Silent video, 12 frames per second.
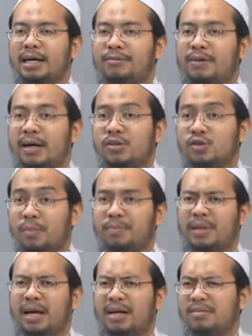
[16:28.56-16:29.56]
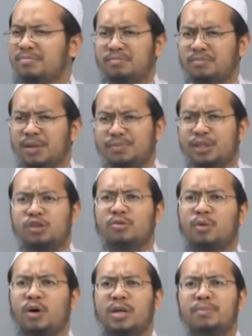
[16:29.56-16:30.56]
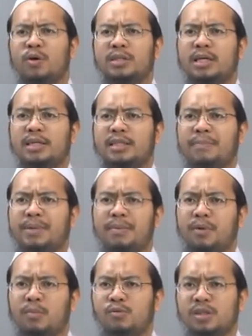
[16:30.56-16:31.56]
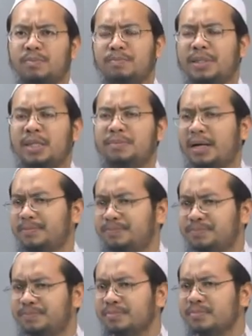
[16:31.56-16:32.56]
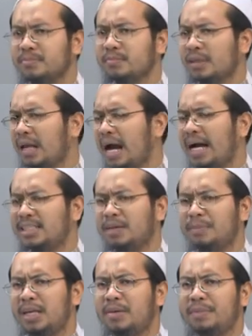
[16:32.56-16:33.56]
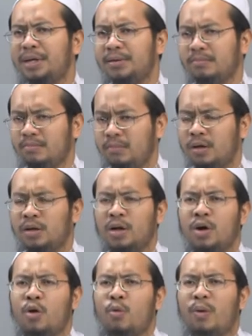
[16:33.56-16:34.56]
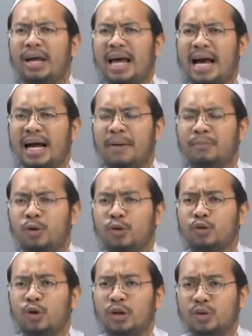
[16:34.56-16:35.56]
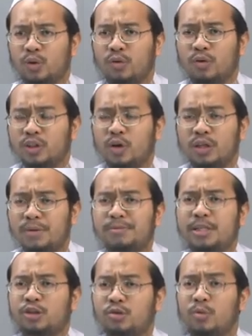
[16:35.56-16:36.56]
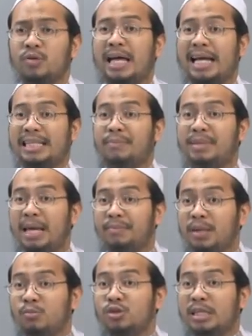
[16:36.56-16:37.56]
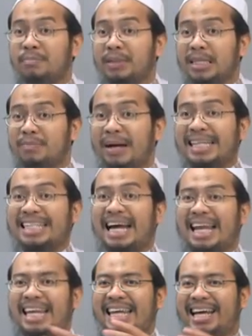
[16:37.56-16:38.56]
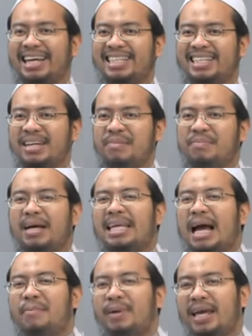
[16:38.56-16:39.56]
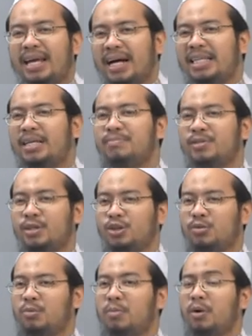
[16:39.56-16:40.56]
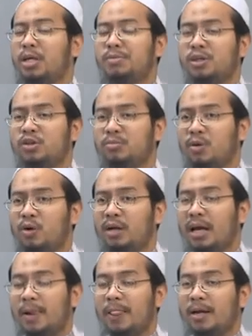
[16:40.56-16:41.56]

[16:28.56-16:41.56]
ฝังศพนะฮะยีสิบี่ชั่วโมงนี่ปกติธรรมเนียมของมุสลิมปฏิบัติ อาจจะไม่ได้มีเวลากำหนดโดยตรงก็ต้องยีสิบี่ชั่วโมง แต่ธรรมเนียมที่มุสลิมปฏิบัติกันเนี่ยพยายามไม่ให้เกิน24 ชั่วโมงเพราะ24ชั่วโมงเนี่ย